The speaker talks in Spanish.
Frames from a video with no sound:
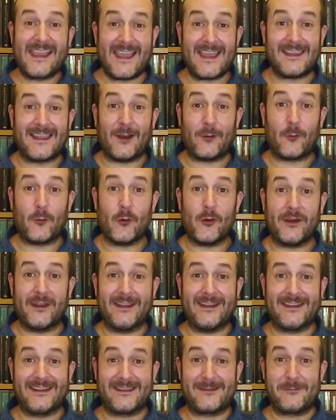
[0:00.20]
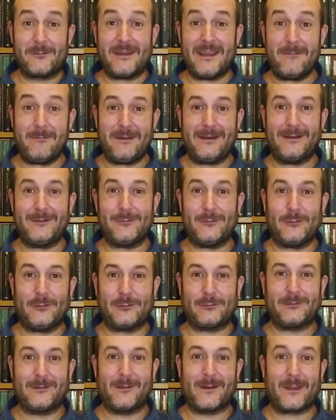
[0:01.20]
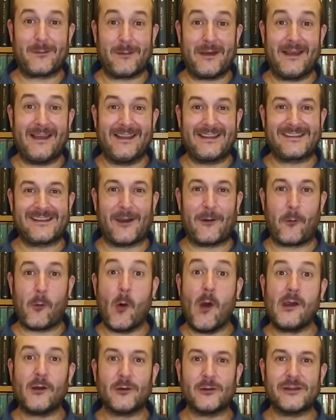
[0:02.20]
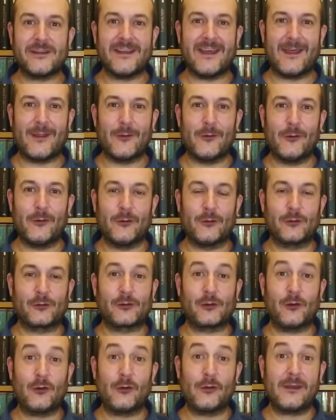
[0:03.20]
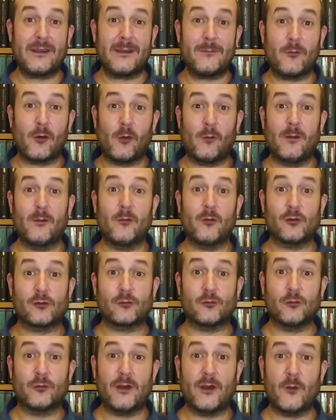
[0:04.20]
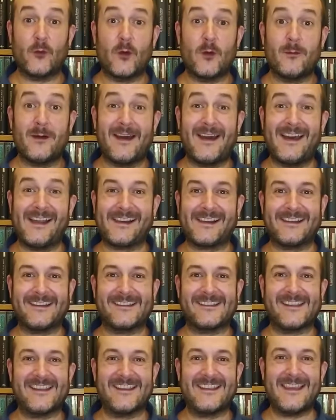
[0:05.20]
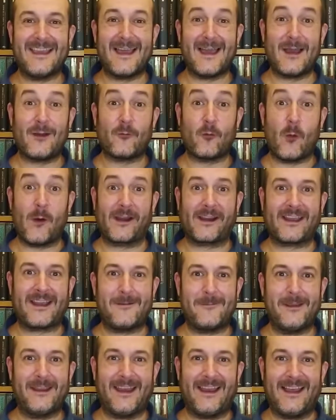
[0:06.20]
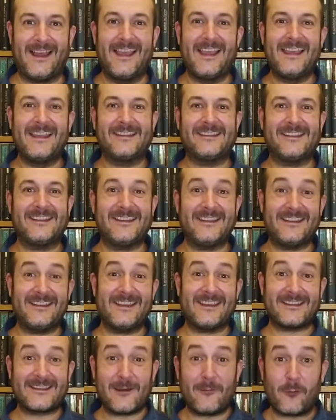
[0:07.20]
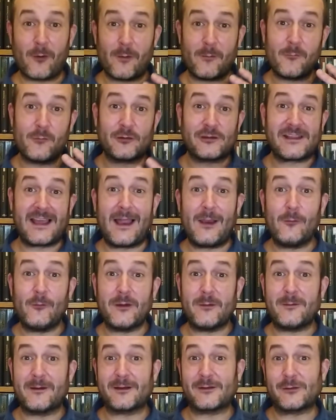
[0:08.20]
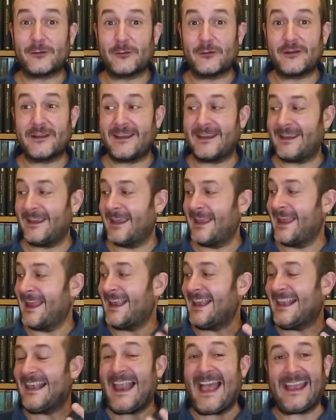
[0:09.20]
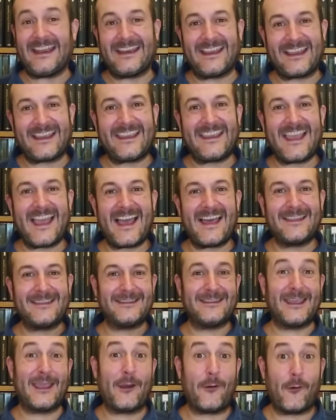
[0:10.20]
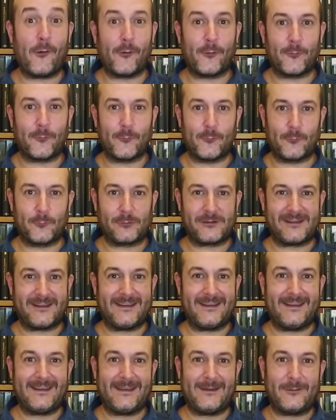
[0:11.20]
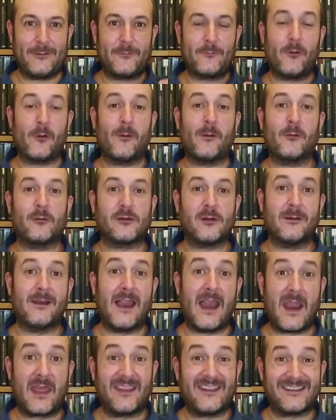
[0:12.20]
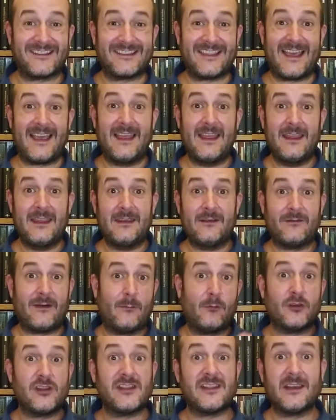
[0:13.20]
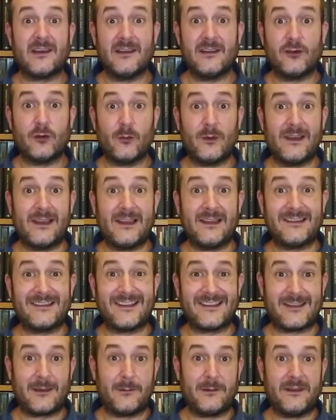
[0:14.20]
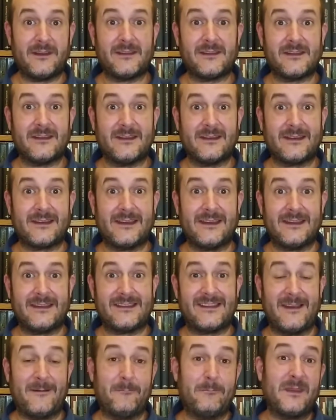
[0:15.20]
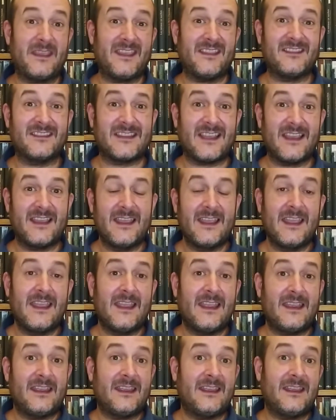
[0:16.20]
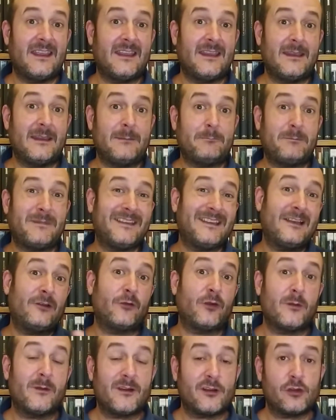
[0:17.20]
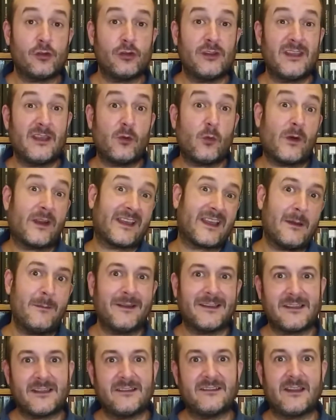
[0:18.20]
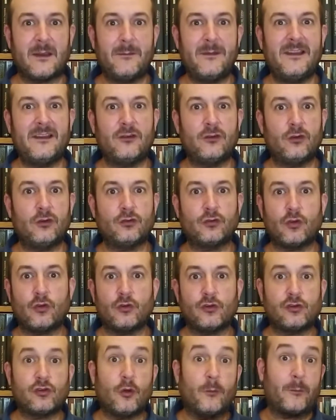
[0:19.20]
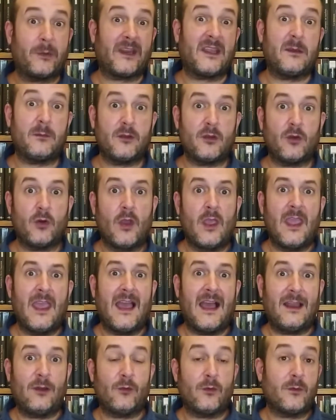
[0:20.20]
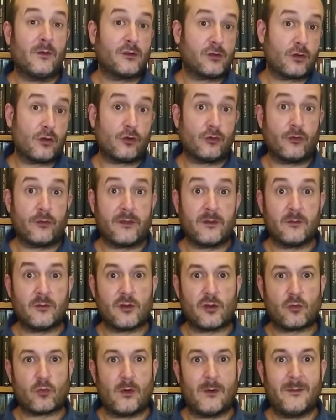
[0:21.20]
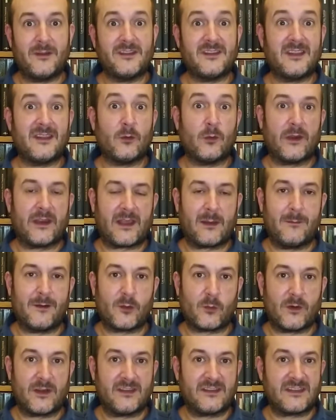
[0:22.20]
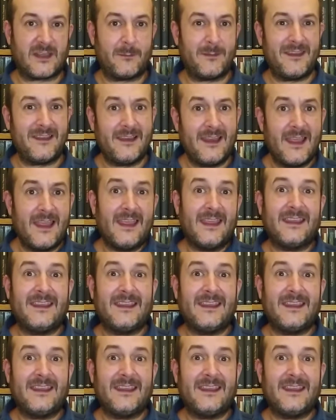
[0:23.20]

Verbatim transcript: ¿Qué tal, jugones? Bienvenidos una vez más a Juegos y Dados. Hoy volvemos con una nueva reseña Warhammera. Sí, y es que volvemos al universo de la herejía de Horus. ¿eh? Hoy volvemos a hablar de esta famosa saga de novelas, ya sabéis, ¿eh? que se ambienta eh, en el universo de Warhammer 30.000, ¿no? Todo esto previo al universo que conocemos actualmente de Warhammer 40.000